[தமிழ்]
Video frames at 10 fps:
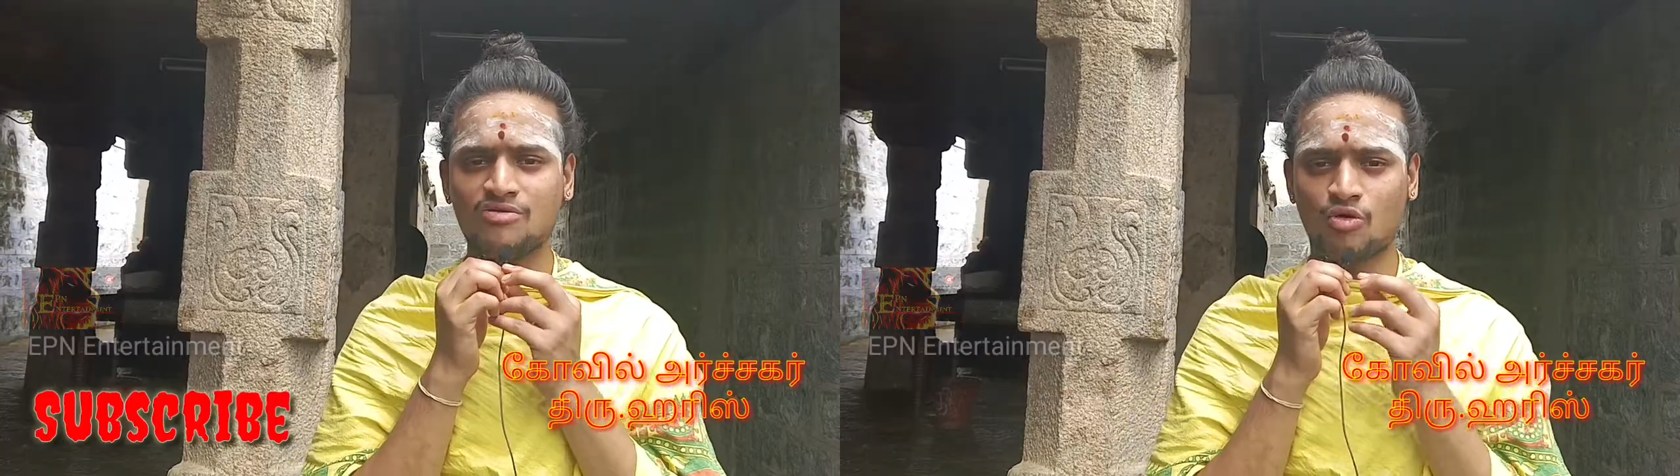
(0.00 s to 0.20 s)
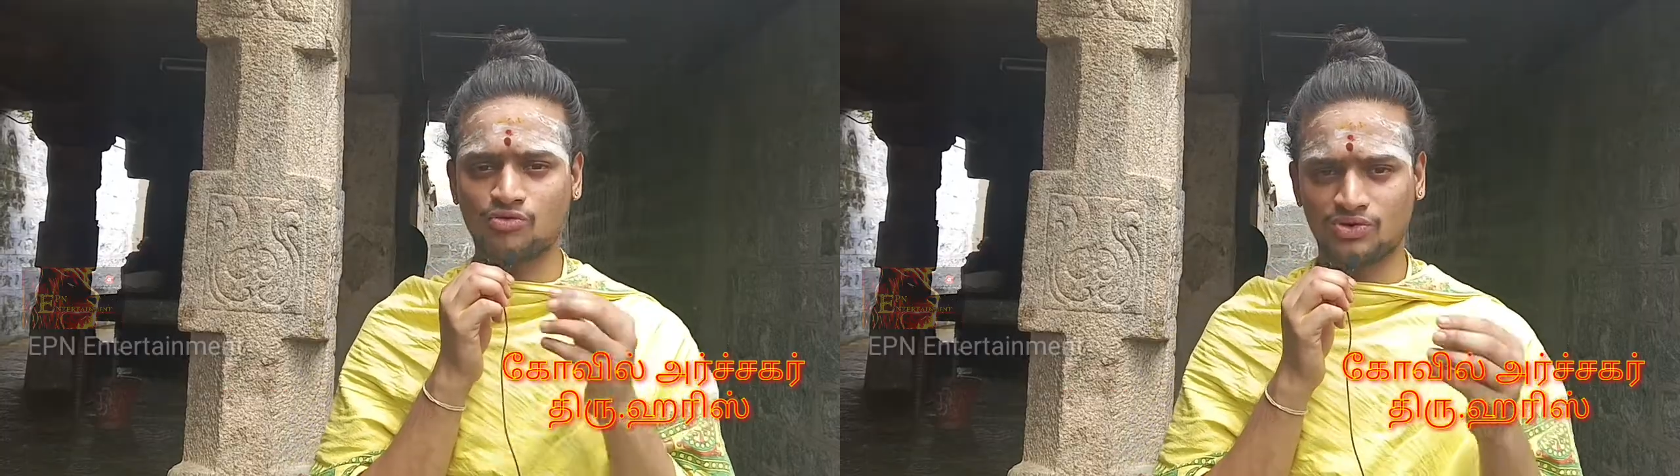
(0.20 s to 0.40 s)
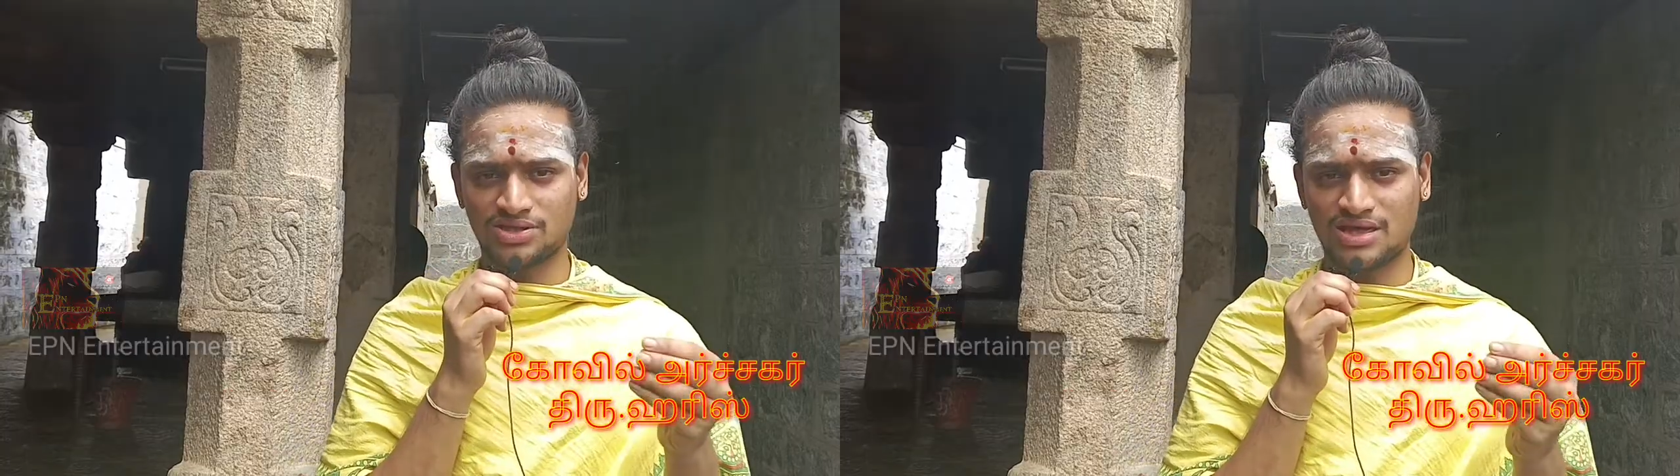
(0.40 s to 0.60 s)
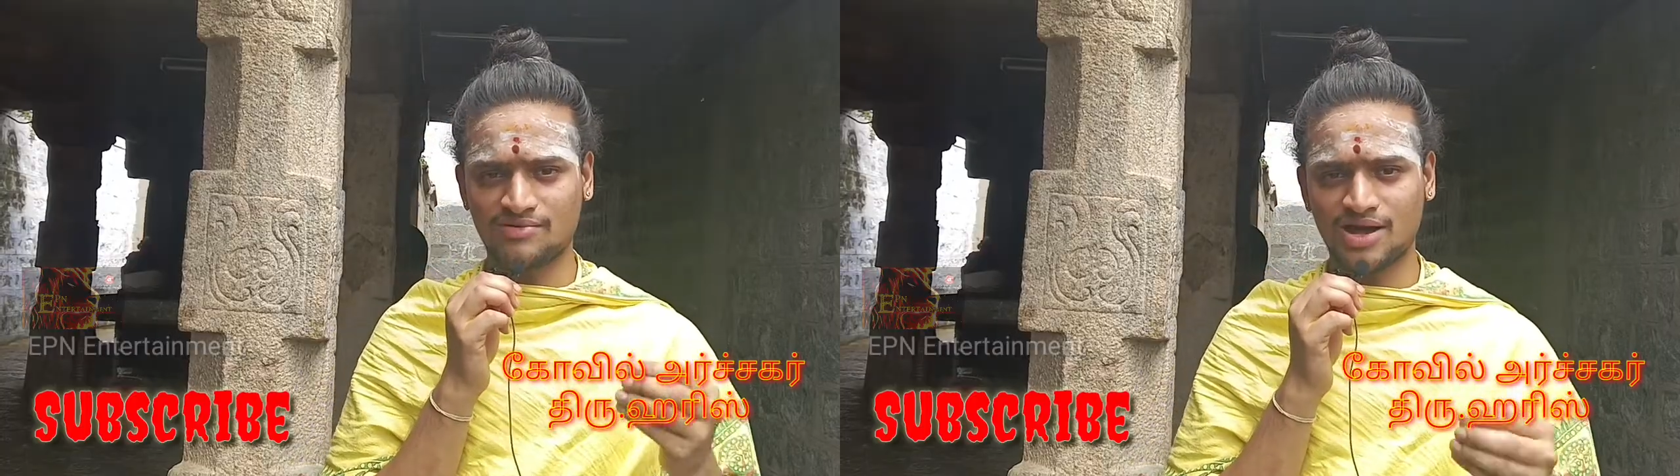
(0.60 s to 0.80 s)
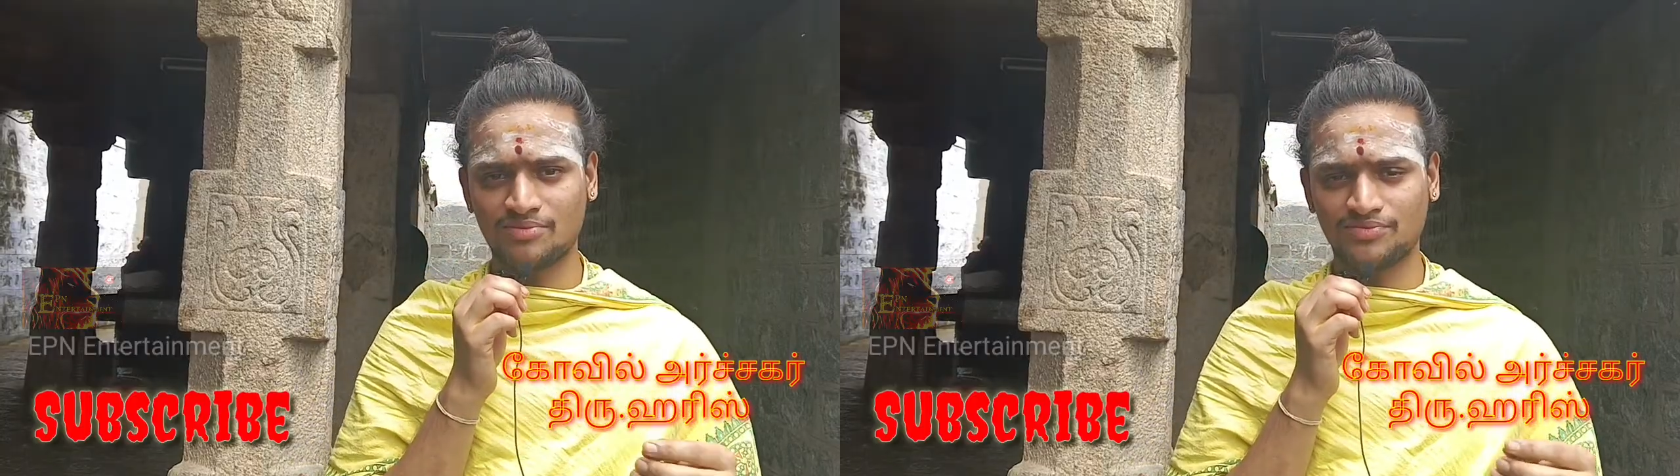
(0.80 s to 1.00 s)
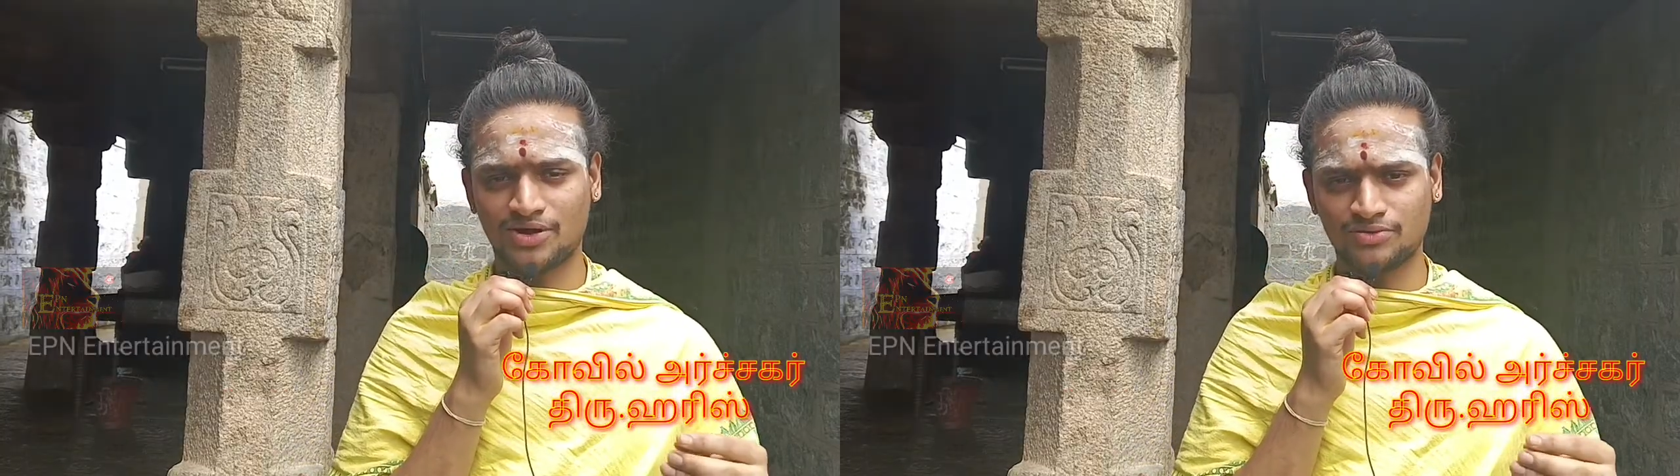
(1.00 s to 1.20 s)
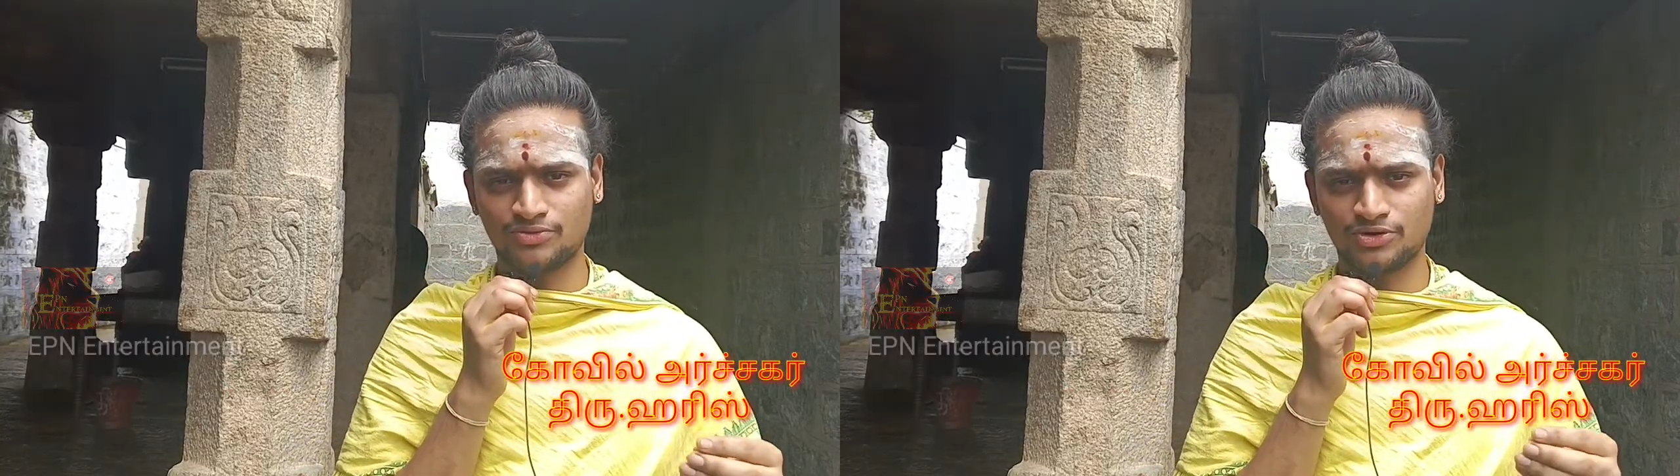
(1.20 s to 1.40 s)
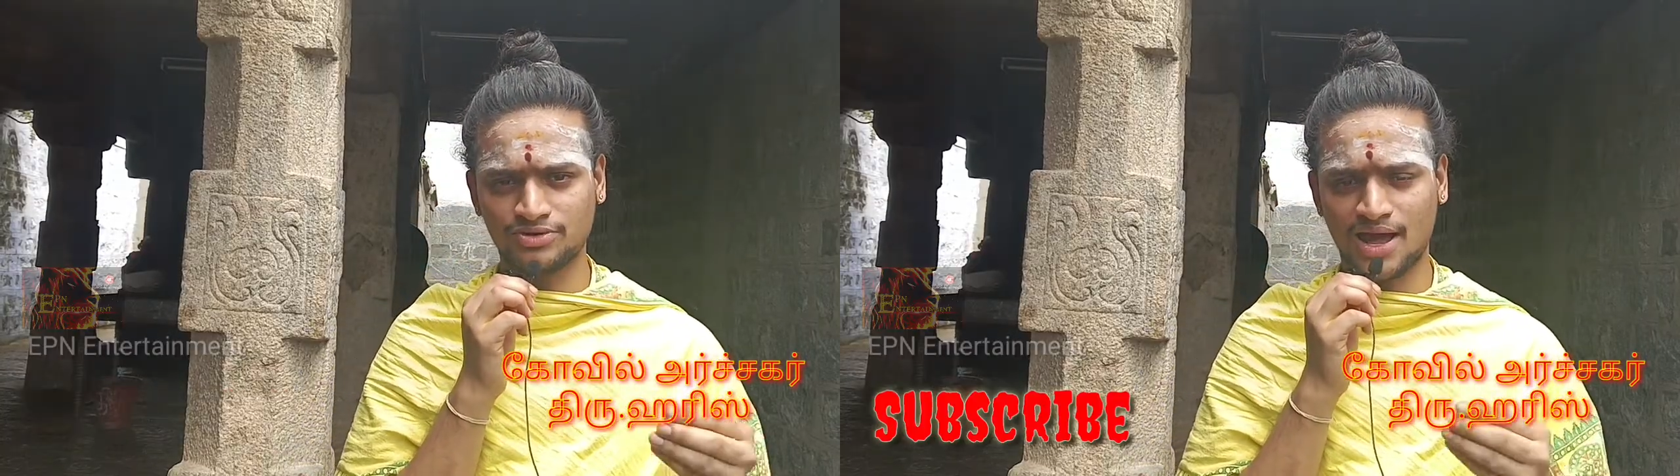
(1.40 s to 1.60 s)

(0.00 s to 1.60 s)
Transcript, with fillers: ஒவ்வொரு தேவாரம் பாடும் பொழுது